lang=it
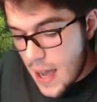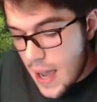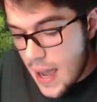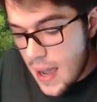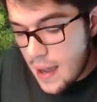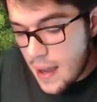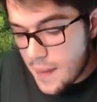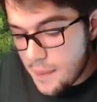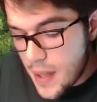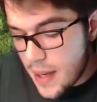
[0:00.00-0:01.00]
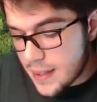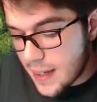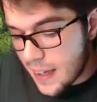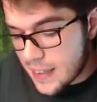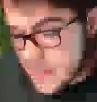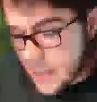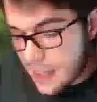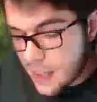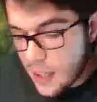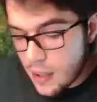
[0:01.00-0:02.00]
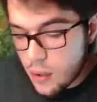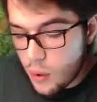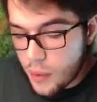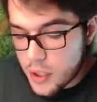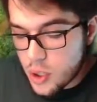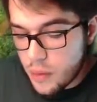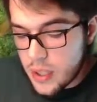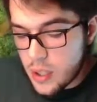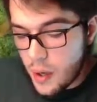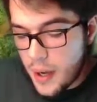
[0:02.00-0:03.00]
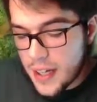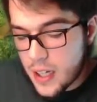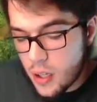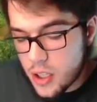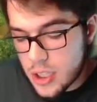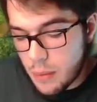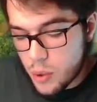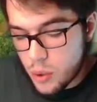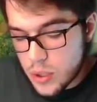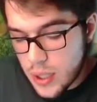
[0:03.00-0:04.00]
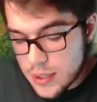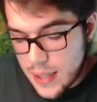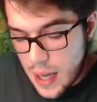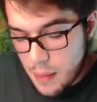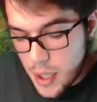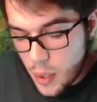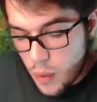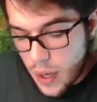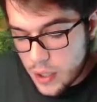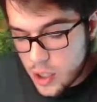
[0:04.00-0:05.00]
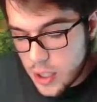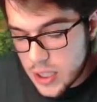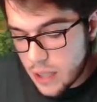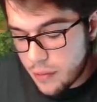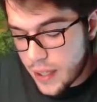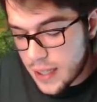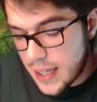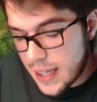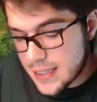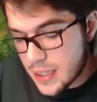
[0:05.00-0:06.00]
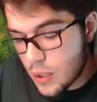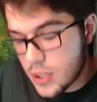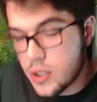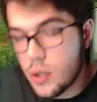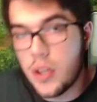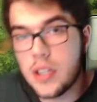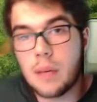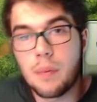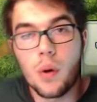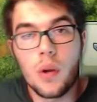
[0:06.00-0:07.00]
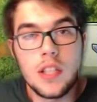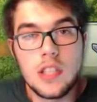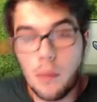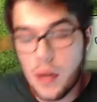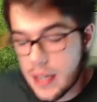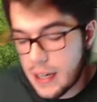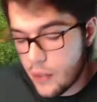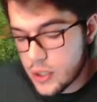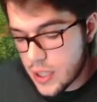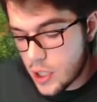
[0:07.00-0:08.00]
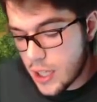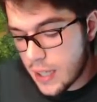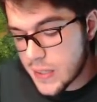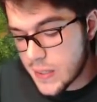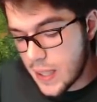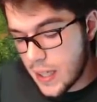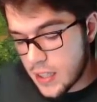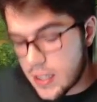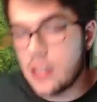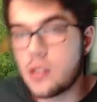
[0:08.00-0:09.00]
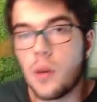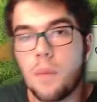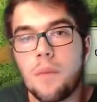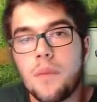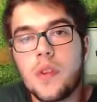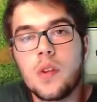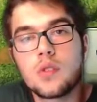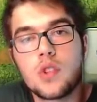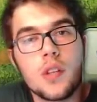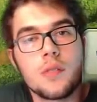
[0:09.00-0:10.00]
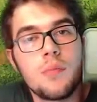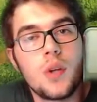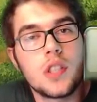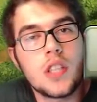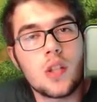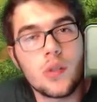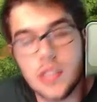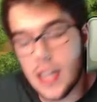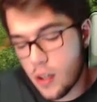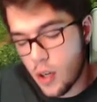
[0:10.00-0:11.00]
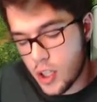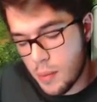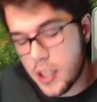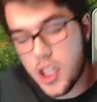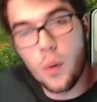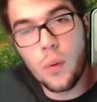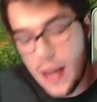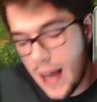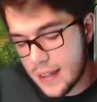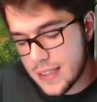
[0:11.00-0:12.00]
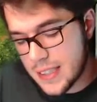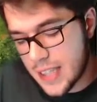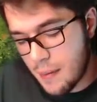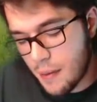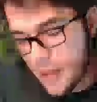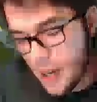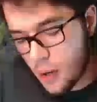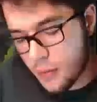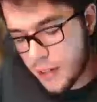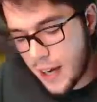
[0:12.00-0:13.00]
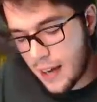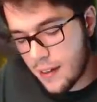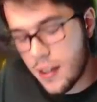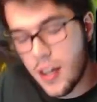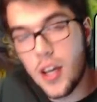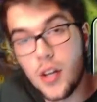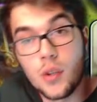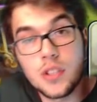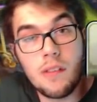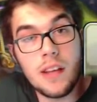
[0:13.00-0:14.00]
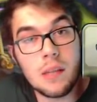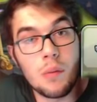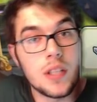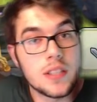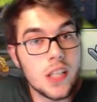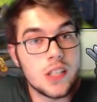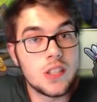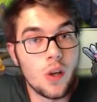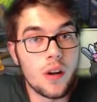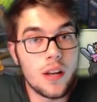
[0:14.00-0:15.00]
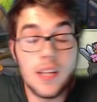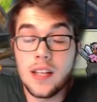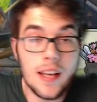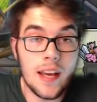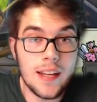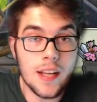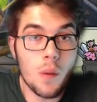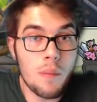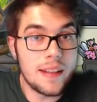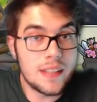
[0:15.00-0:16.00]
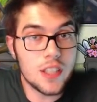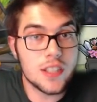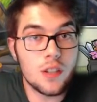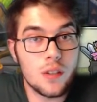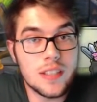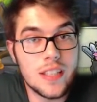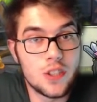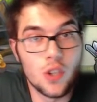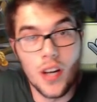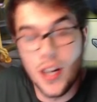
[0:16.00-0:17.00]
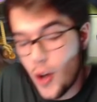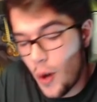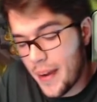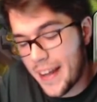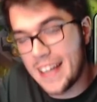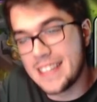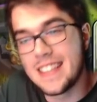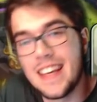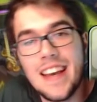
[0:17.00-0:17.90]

E, e, niente ragazzi, direi che con questo video anche oggi siamo giunti al termine, qua c'è gente che fa richiesta, donazioni, tra poco leggiamo anche la vostra chat, tra l'altro non so, molta gente non se ne accorge, ma c'è un clan, si chiama Ferro Clan. Non scrivetemi in descrizione, in, eh, nei commenti, c'è scritto in descrizione il nome, ragazzi.